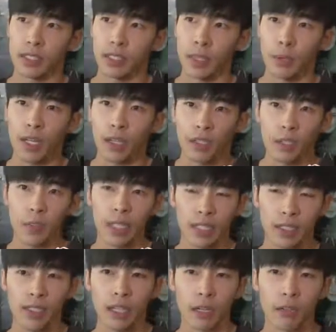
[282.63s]
แต่ว่าก็โชคดี
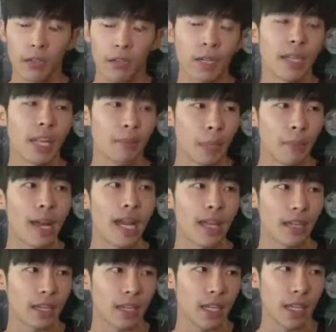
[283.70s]
คือเราเราเคยทำมาบ้าง
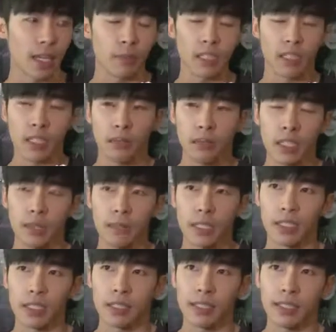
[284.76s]
อะไรเงี้ยครับเรื่องนี้น่าจะเป็
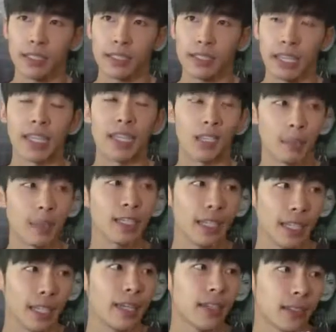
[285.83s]
นเรื่องที่4แล้วมั้ง
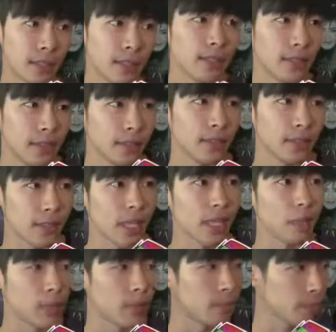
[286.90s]
ที่เล่นอืมค
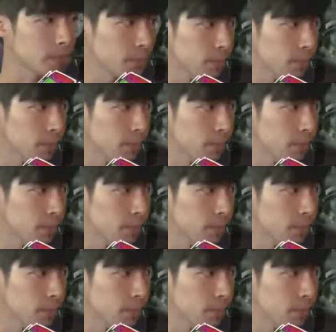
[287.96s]
รับผม